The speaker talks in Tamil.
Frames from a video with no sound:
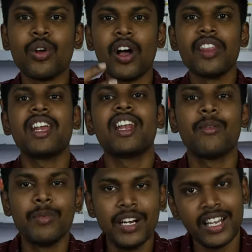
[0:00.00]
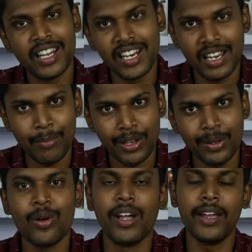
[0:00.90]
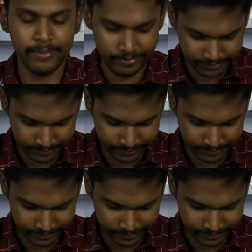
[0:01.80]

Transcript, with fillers: ஸோ அது என்ன அப்டேட்டுங்கிறத நீங்கள் பார்த்துக்கோங்க